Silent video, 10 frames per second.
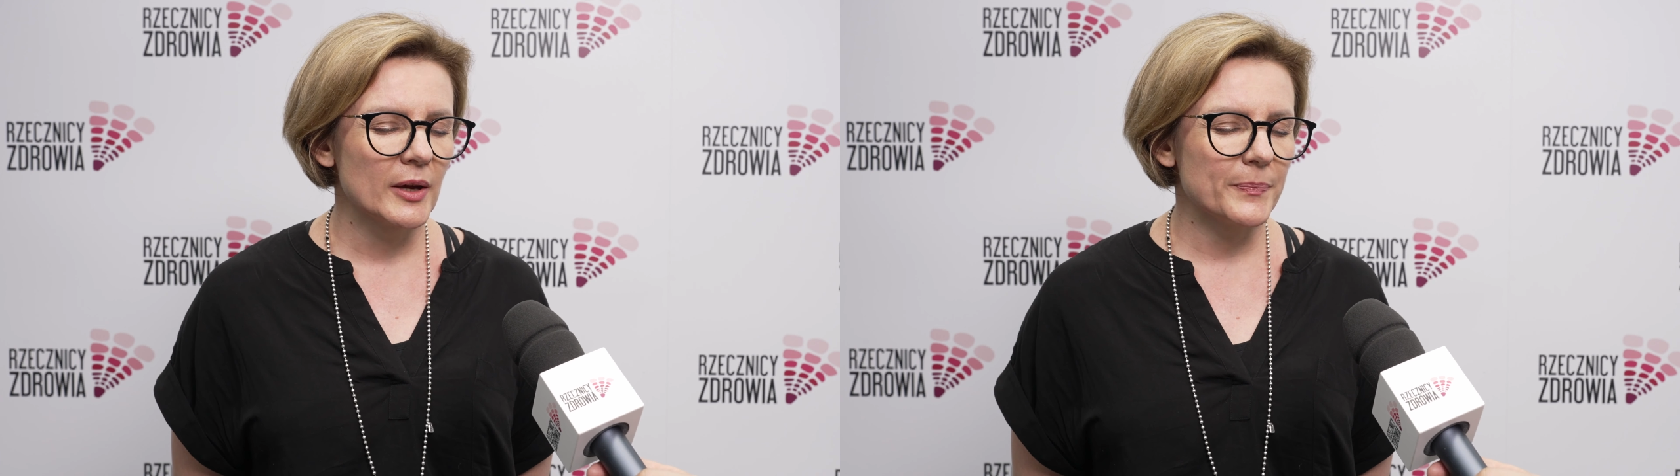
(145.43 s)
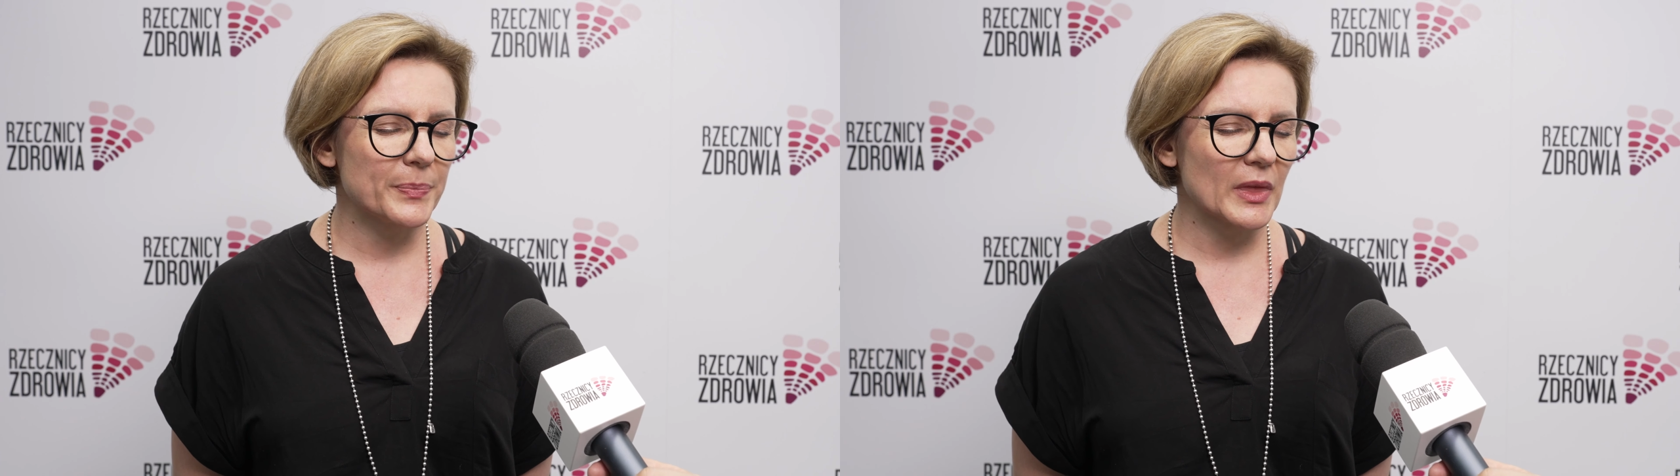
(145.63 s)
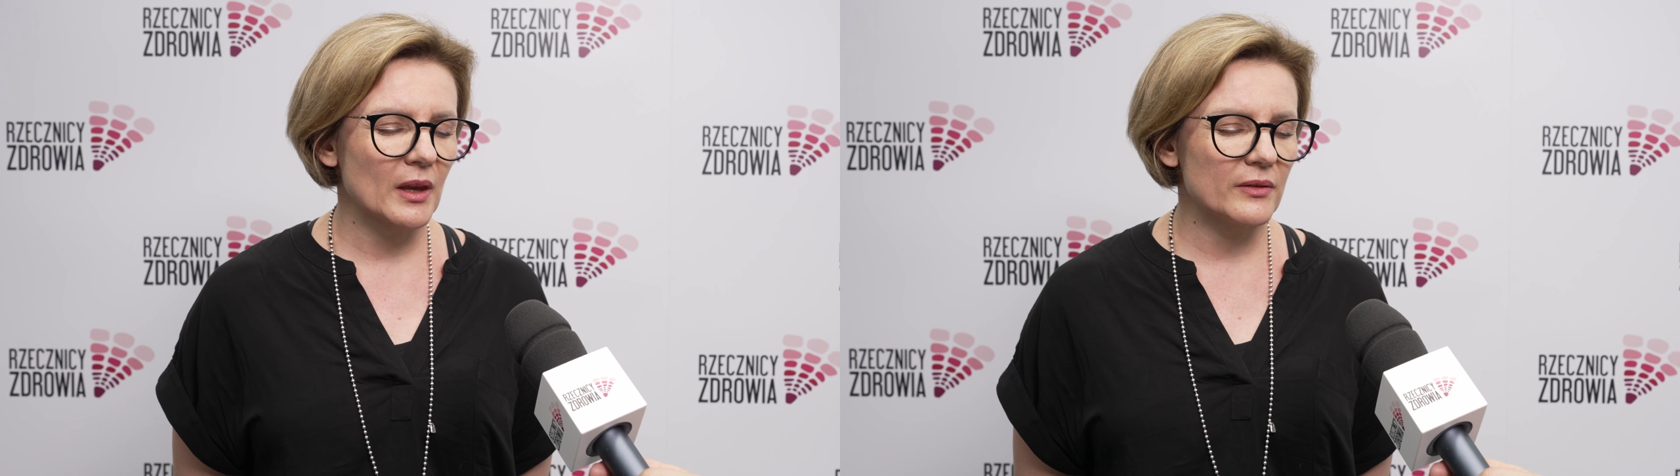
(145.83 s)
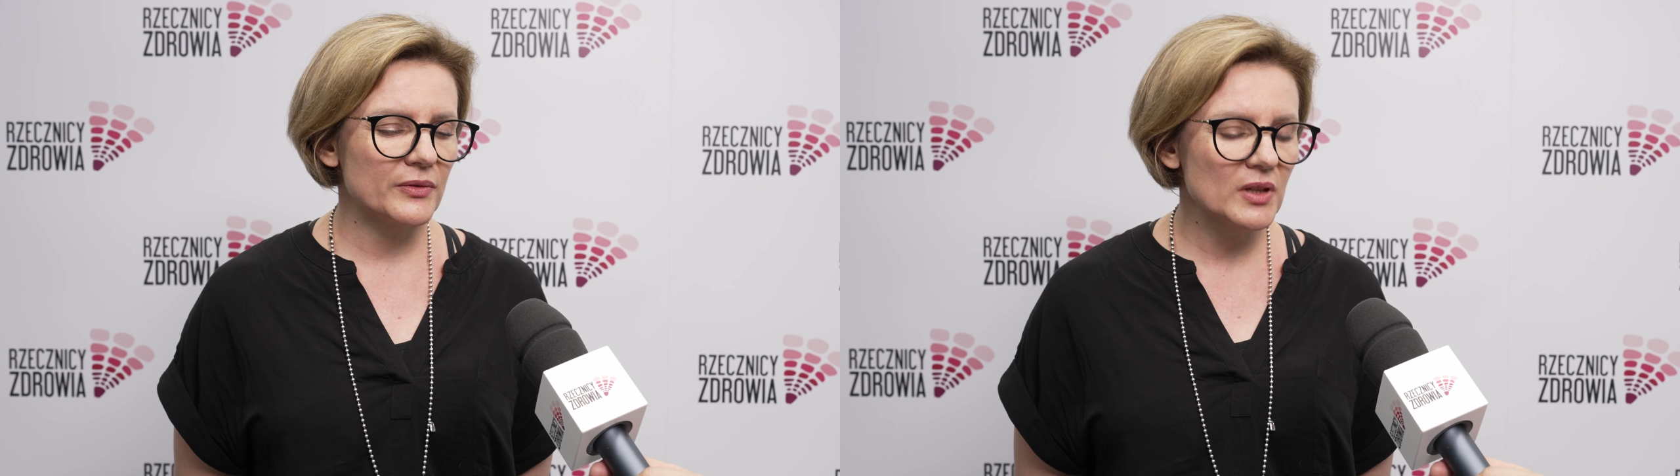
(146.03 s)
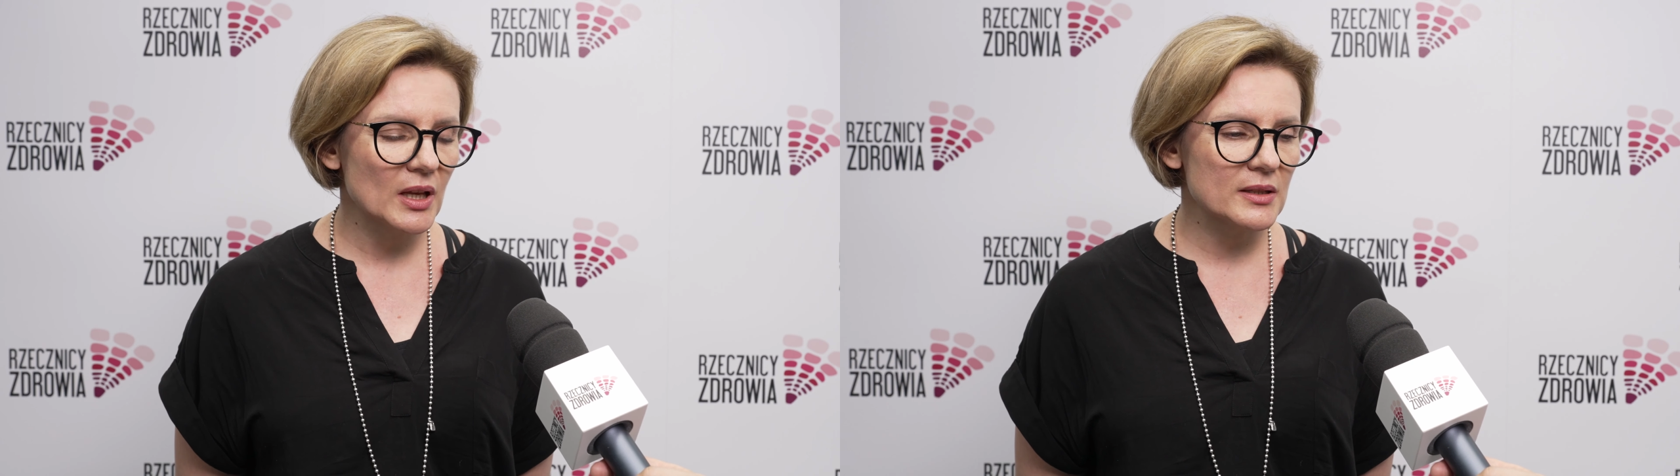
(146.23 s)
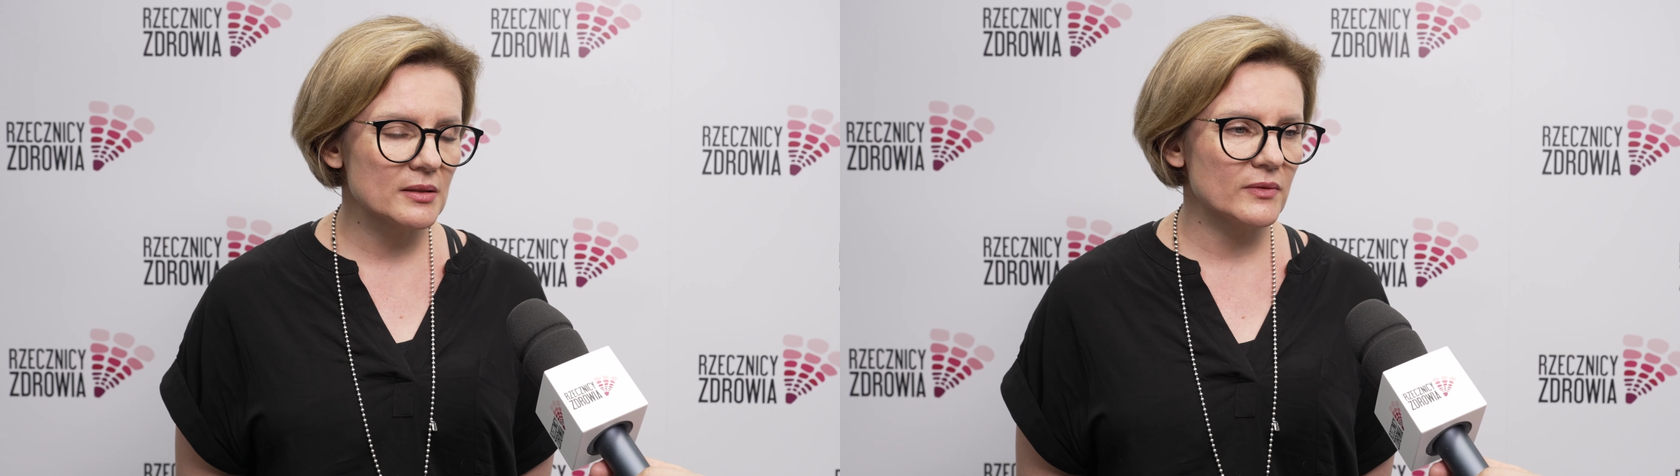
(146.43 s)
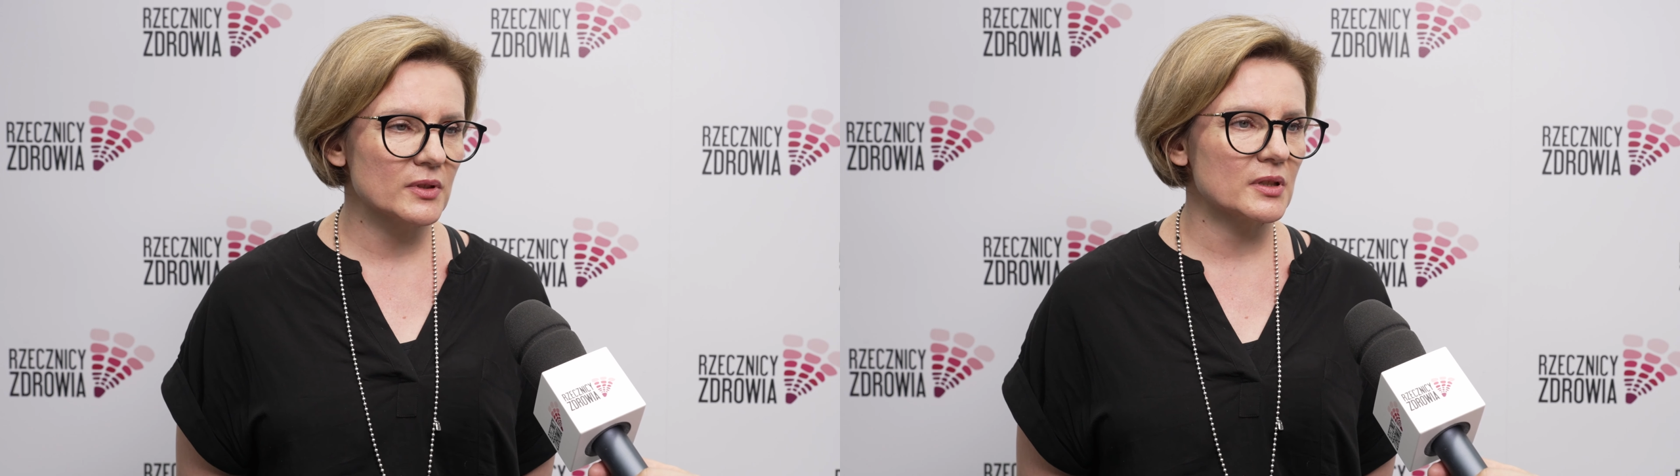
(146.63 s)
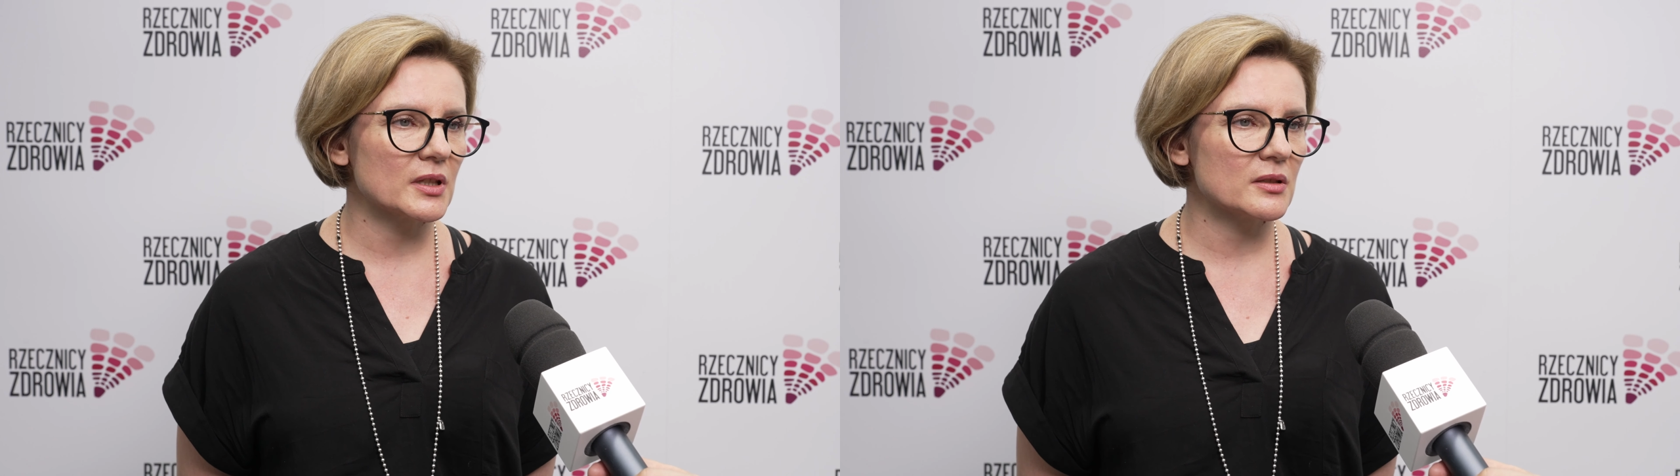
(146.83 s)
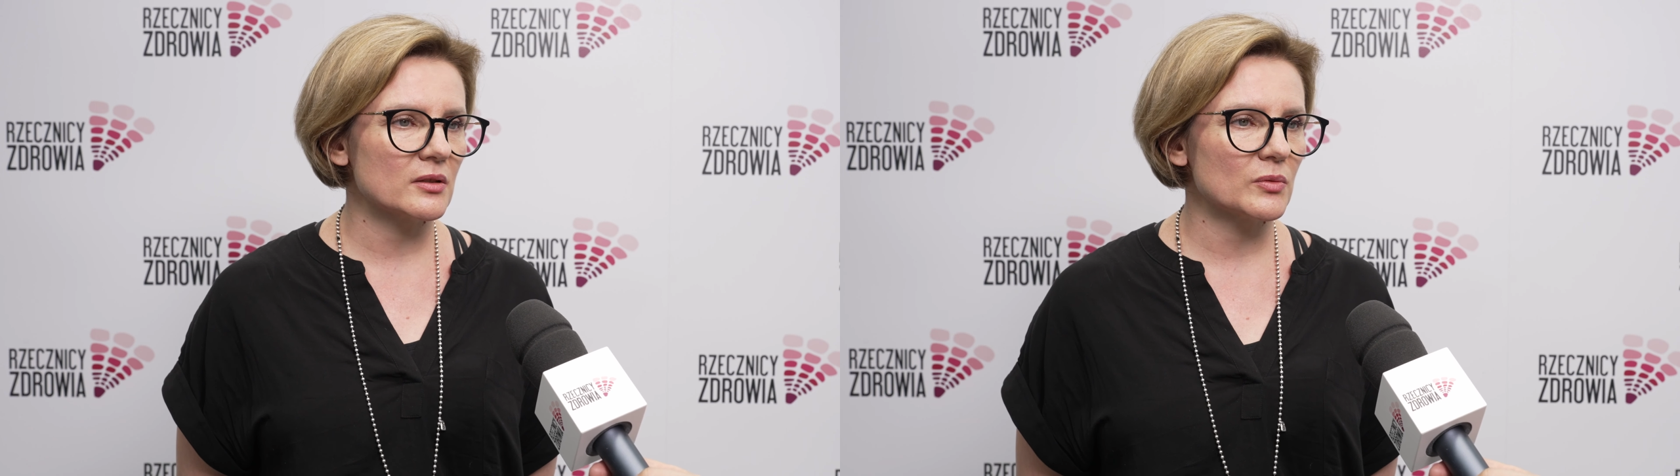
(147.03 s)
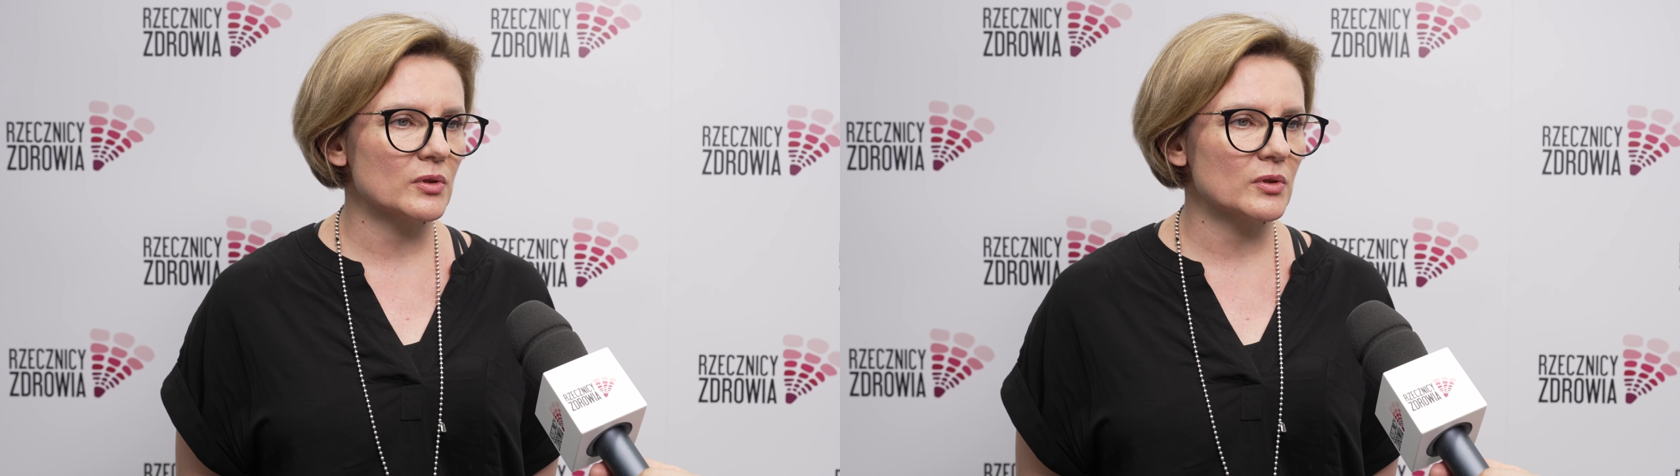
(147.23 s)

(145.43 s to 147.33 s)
mm, finansowe, to znaczy